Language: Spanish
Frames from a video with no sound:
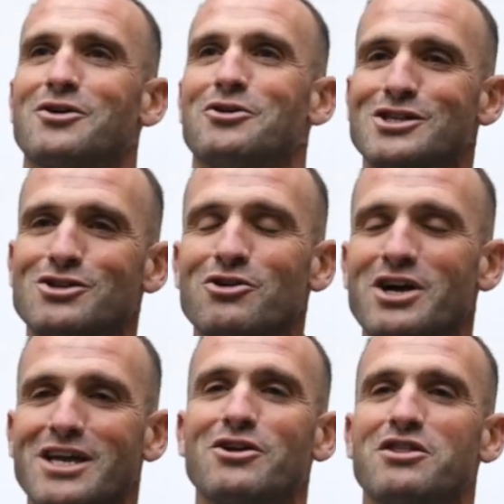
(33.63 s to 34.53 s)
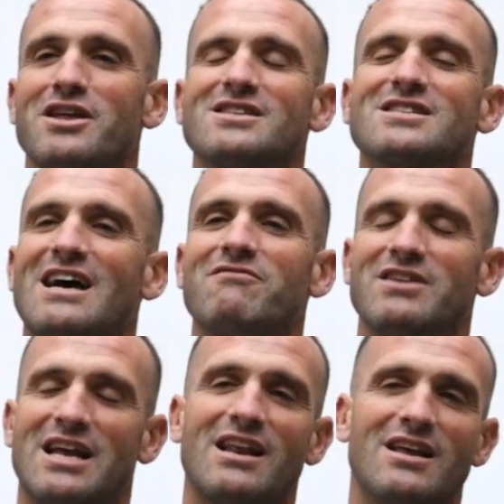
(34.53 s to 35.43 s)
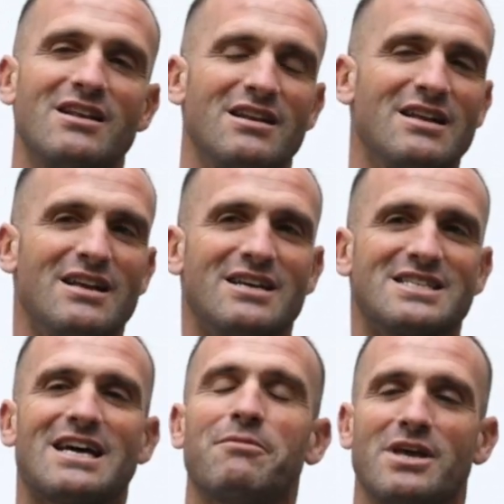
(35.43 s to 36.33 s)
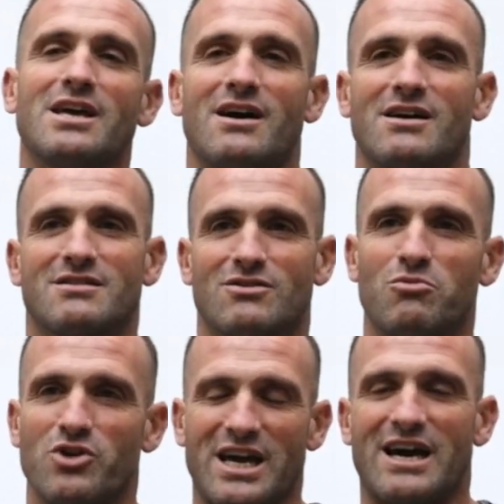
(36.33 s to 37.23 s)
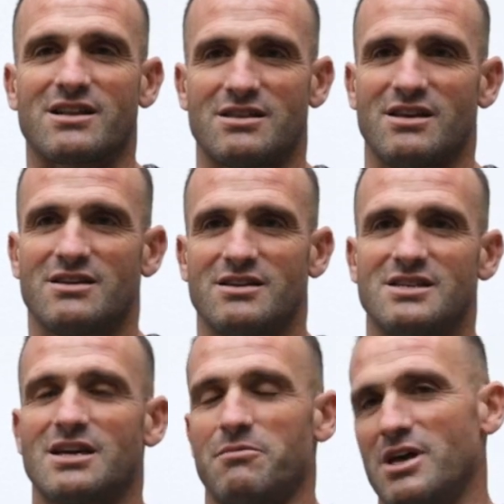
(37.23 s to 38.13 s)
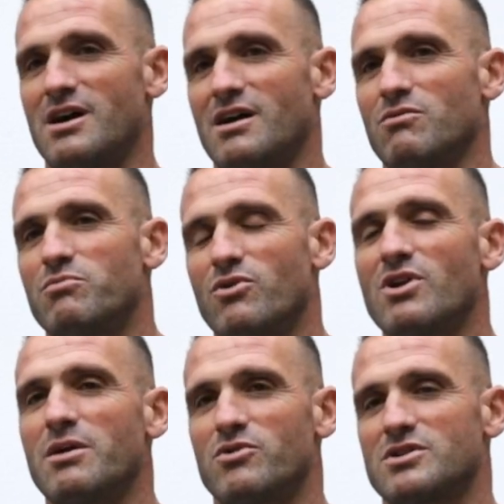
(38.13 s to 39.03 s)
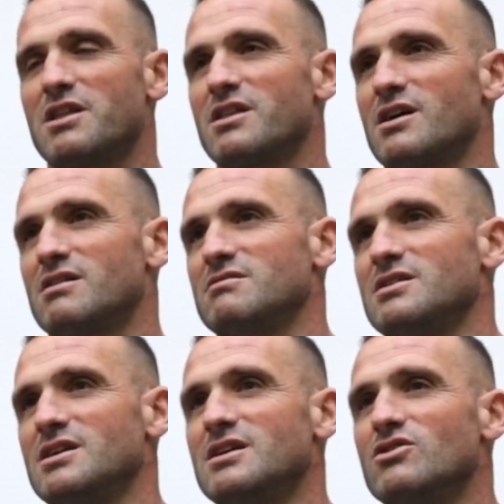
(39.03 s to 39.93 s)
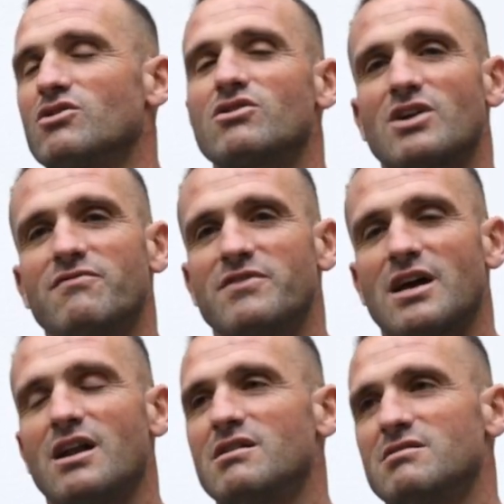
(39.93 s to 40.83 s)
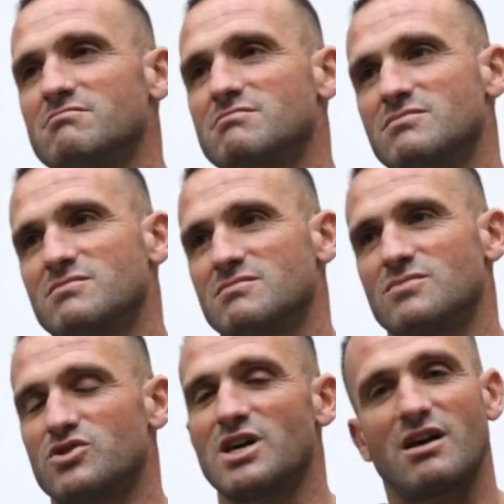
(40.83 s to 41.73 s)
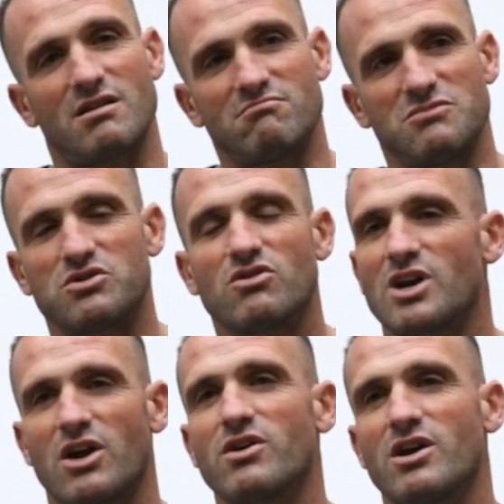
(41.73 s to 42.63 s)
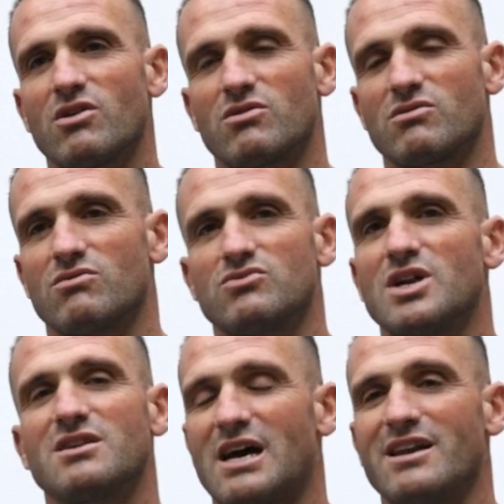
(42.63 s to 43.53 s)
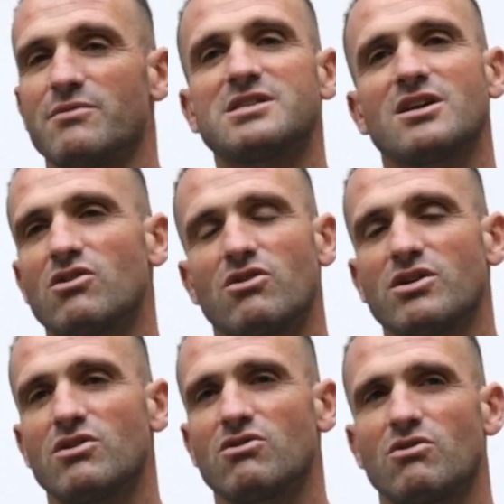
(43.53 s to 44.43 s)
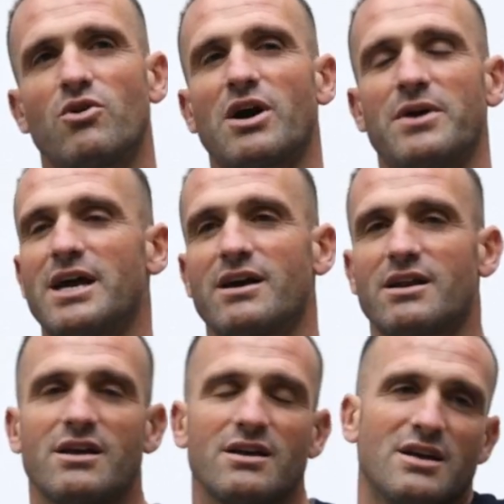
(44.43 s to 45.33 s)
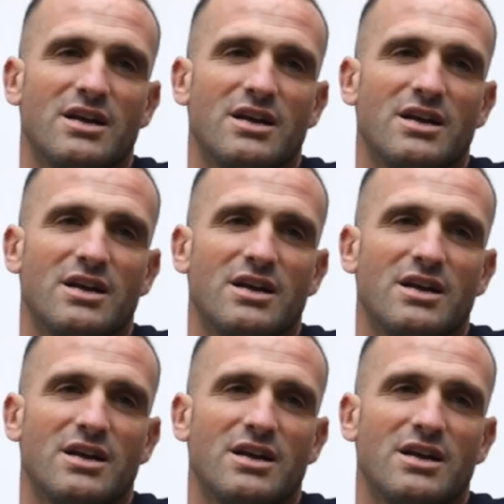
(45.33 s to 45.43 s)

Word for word: Con esto lo que quiero decir es que al final él sabía cómo llegarte y sabía un poco la importancia. Y, yo creo que al final, o sea, yo tengo claro que a nivel psicológico, como Javier Aguirre,